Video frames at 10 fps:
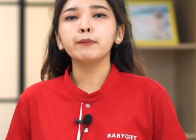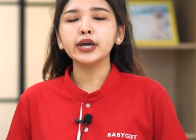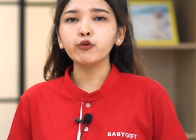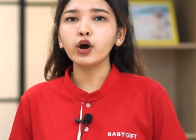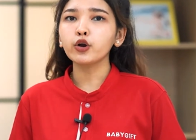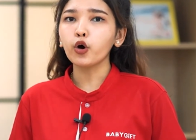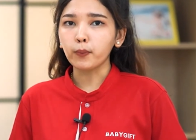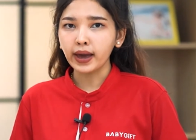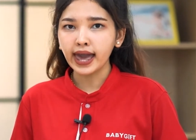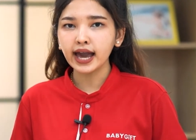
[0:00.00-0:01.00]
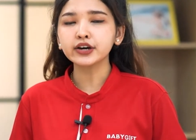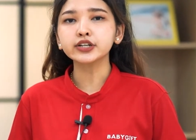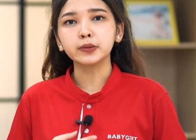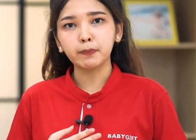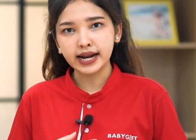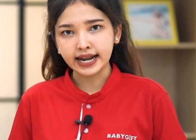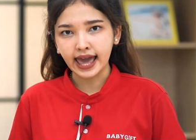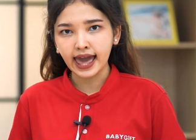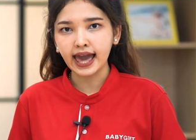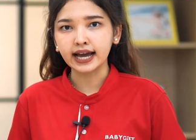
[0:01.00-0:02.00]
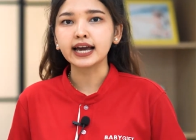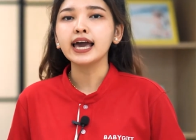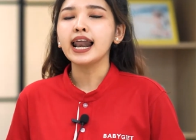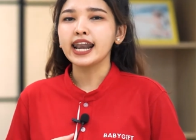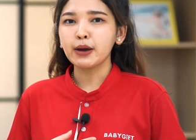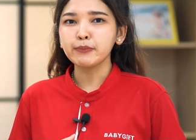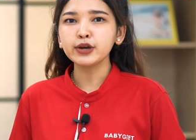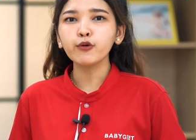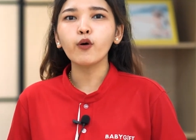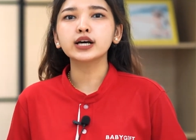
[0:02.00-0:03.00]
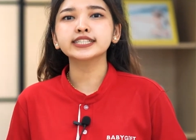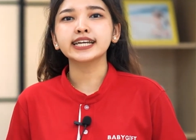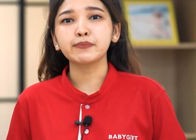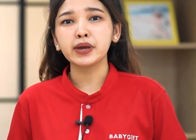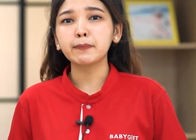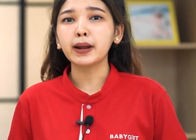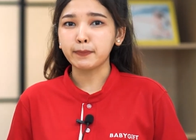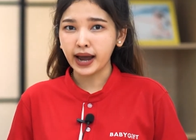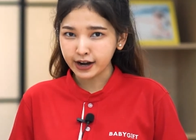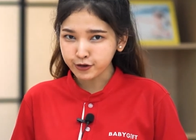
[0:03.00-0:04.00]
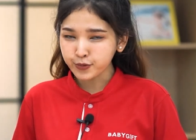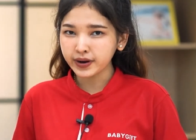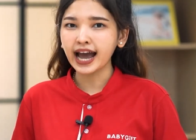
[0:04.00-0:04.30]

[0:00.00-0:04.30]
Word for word: ไม่ควรอบแห้งหรือปั่นแห้ง และไม่ควรใส่น้ำยาปรับผ้านุ่ม